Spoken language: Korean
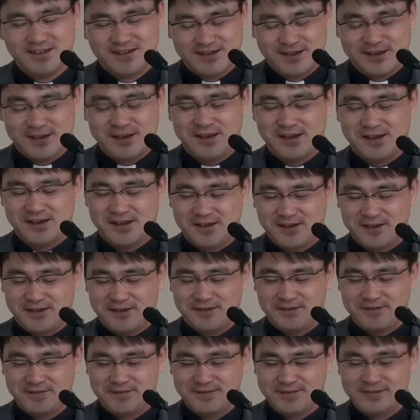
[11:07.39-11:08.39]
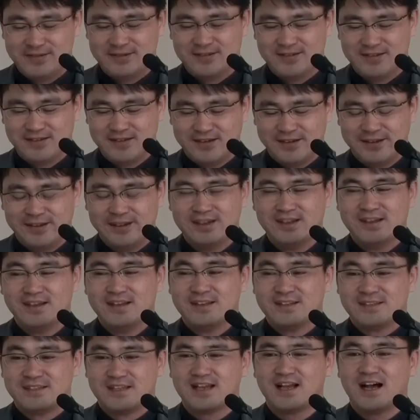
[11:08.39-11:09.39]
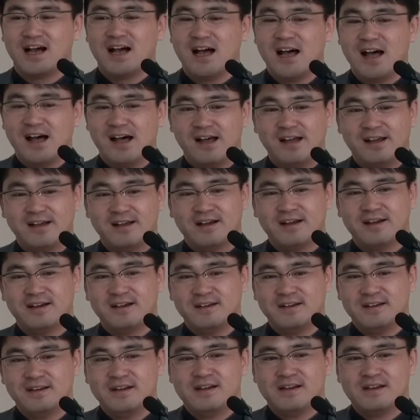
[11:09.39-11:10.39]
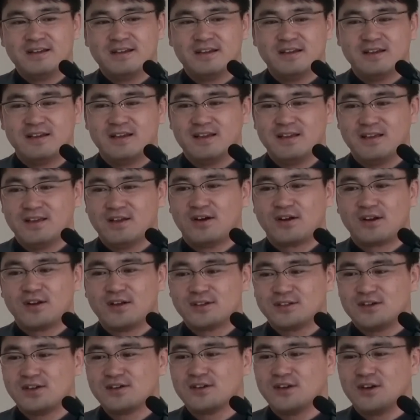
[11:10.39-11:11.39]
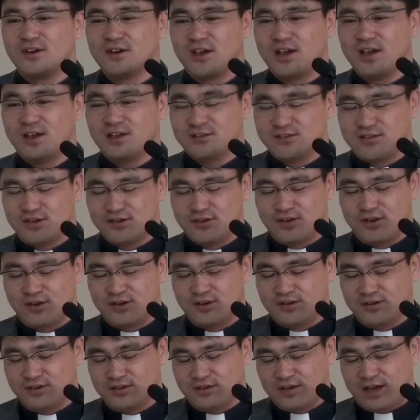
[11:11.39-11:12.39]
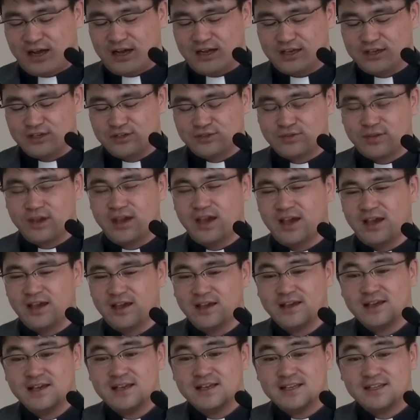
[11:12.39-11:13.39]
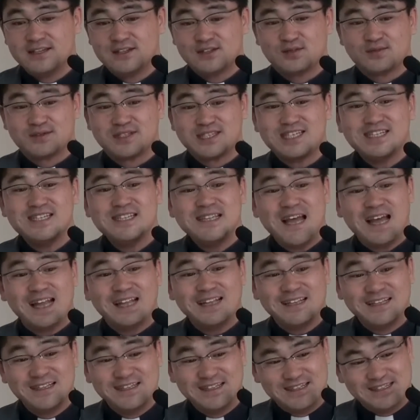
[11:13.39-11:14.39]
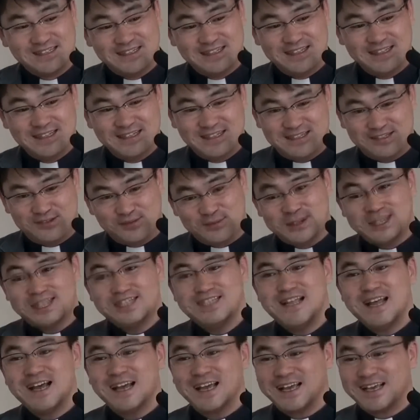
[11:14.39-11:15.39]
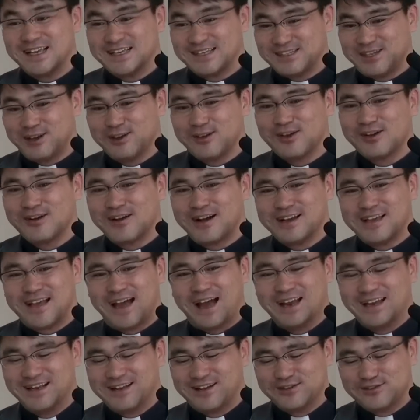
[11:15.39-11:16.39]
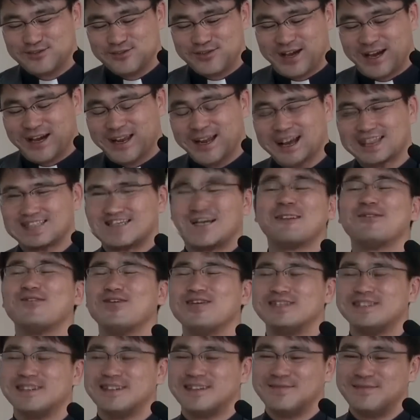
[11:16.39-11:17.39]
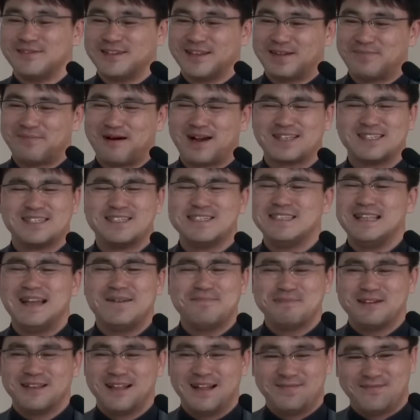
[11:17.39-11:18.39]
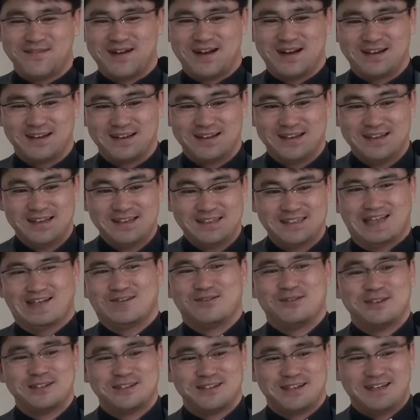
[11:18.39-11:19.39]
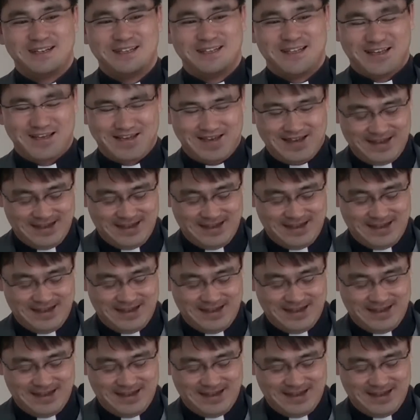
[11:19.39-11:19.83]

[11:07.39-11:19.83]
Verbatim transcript: 예. 제가 이 여러 성경의 성경 강의 중에 좀 신난 좀 신나게 성경 강의 하는 것 중에 하나가 사도행전입니다. 막 신납니다. 막 사도행전 할 때.